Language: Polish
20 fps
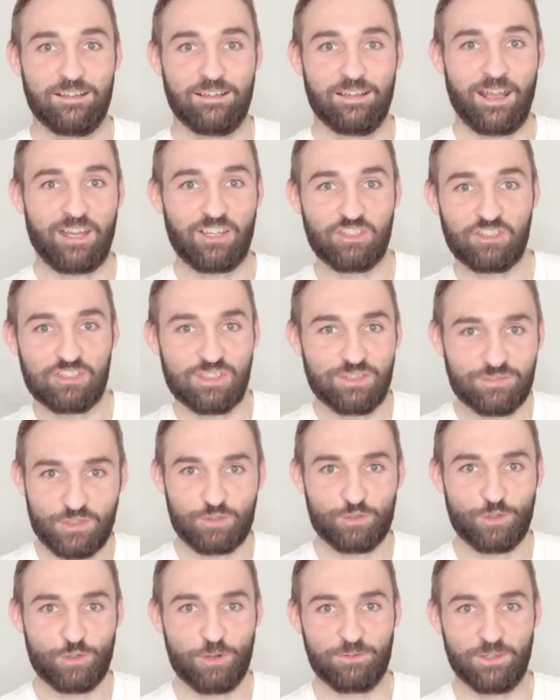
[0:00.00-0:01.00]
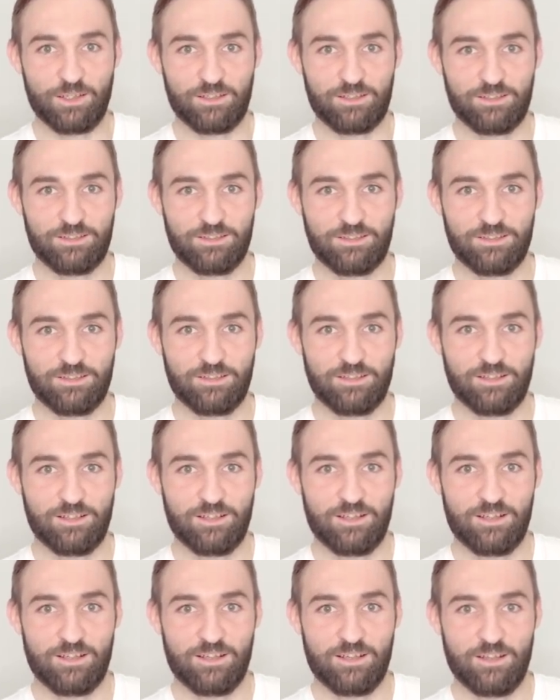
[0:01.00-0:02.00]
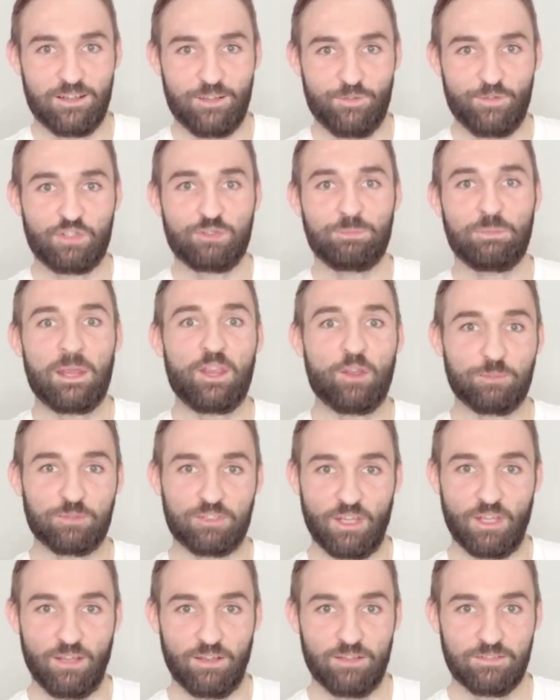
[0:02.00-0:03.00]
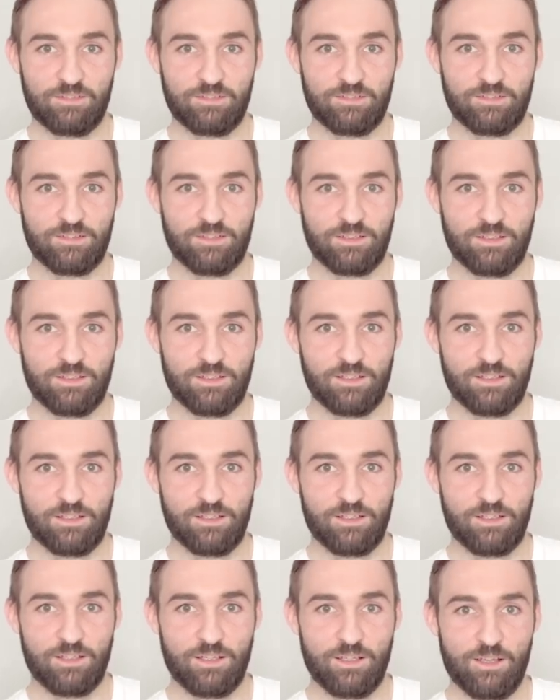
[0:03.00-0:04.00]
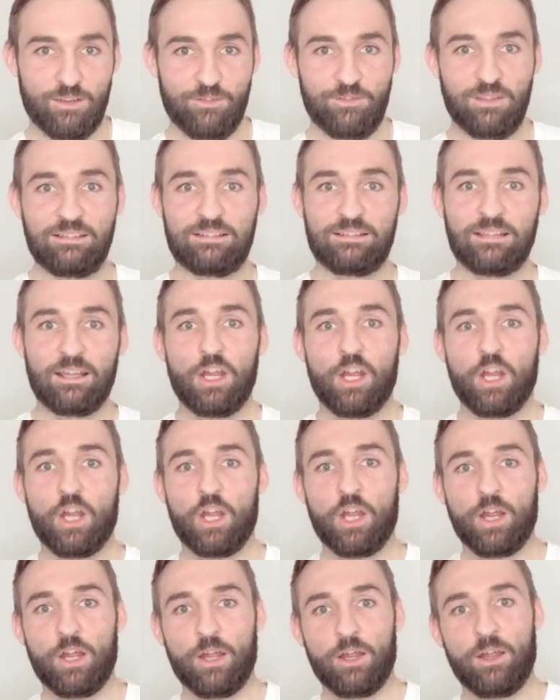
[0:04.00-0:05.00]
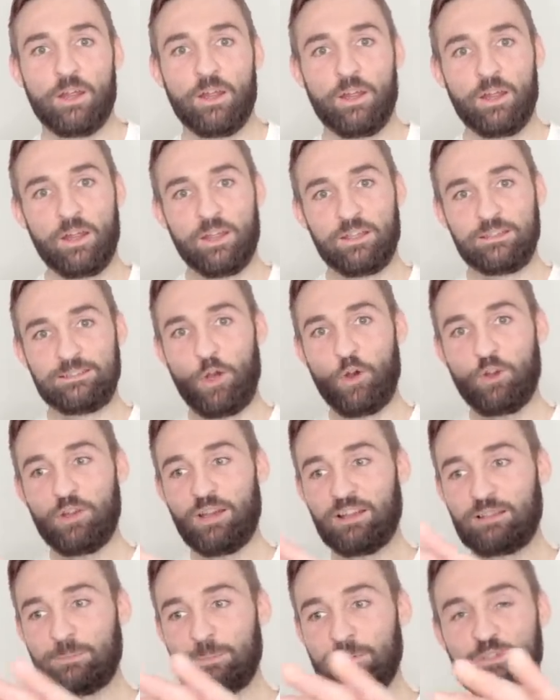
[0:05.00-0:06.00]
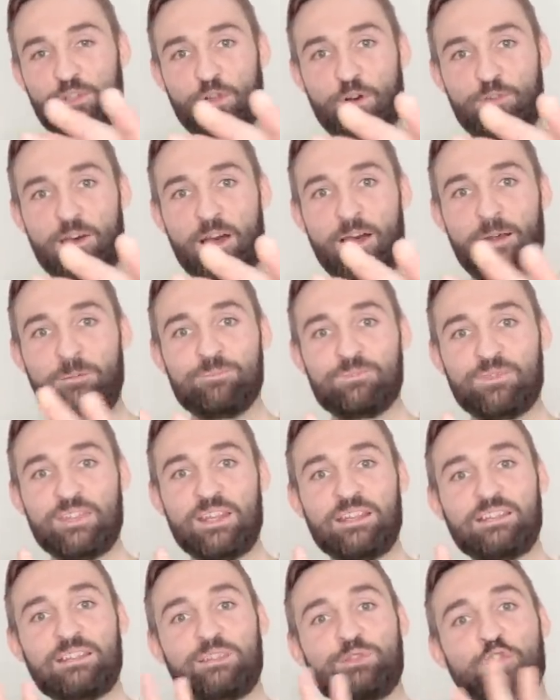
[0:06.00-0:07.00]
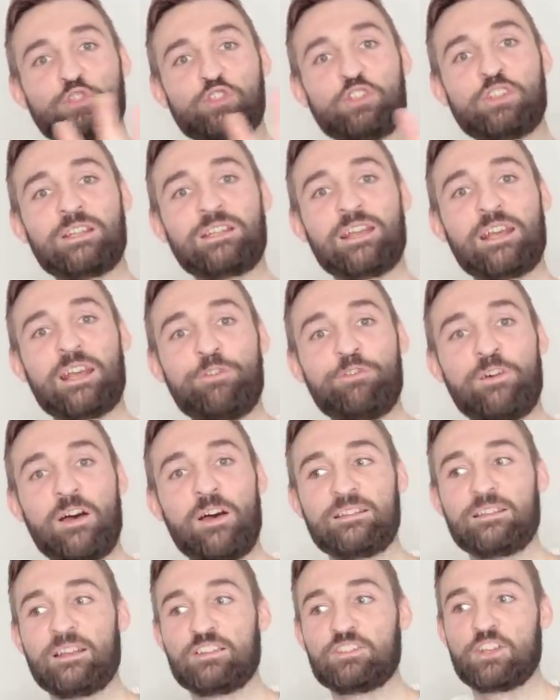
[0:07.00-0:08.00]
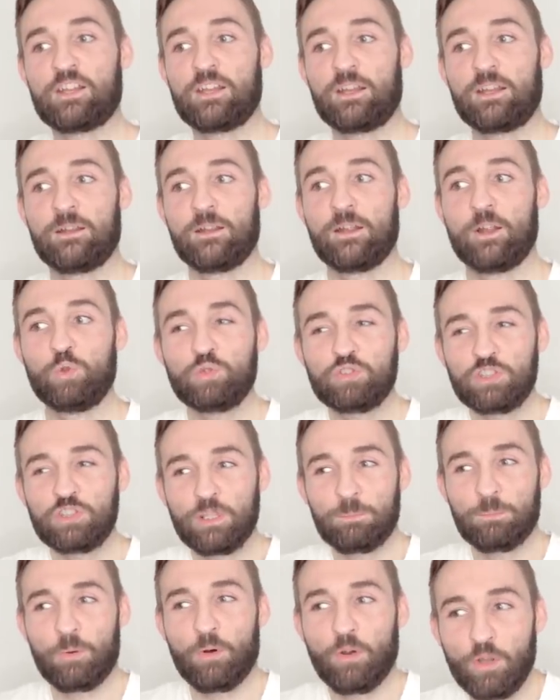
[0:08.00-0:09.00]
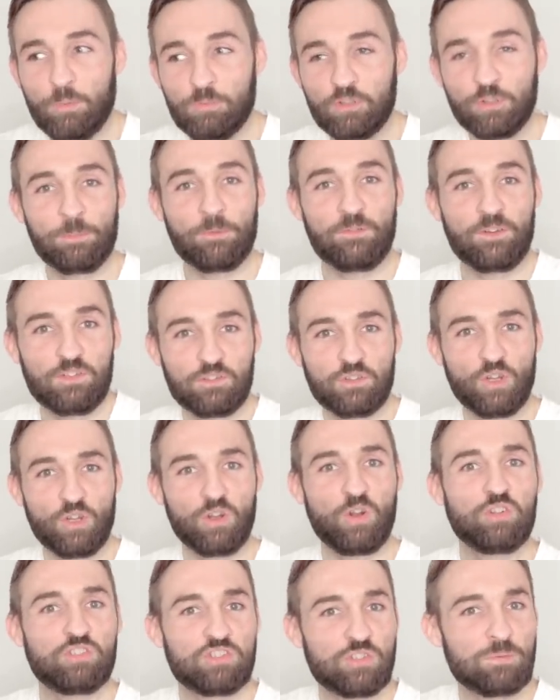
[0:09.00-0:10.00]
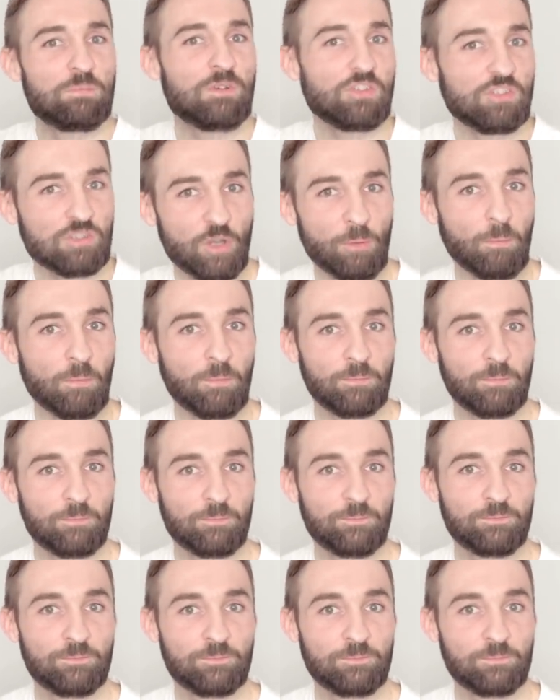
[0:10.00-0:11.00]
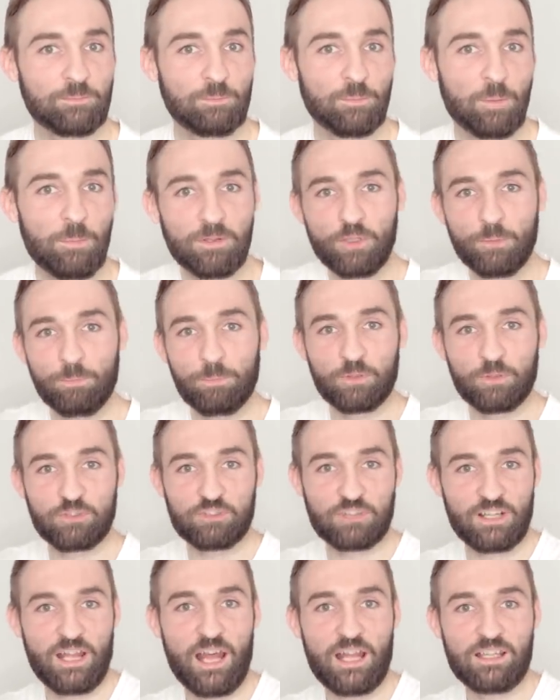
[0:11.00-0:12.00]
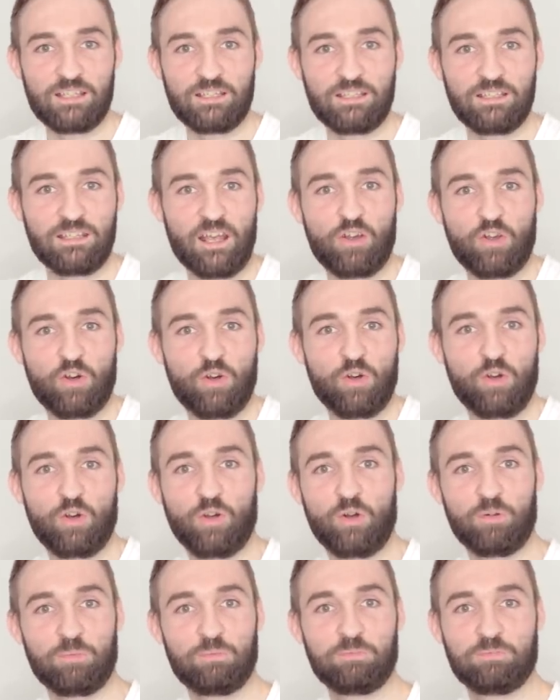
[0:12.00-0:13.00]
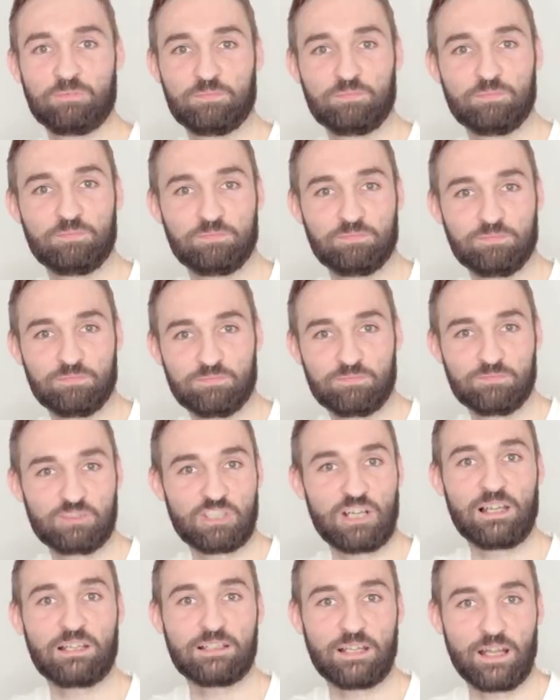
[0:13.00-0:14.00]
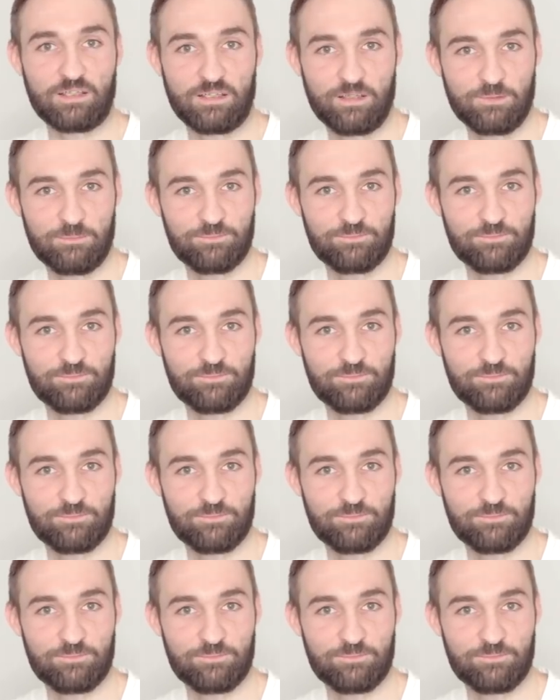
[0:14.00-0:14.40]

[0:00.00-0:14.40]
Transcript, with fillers: Jakiś dziwny człowiek. Wyśmieją cię. Więc teoria spiskowa jest stworzona taka faza, że ludzie boją się powiedzieć to, o czym myślą, bo będą postrzegani jako szalatanie.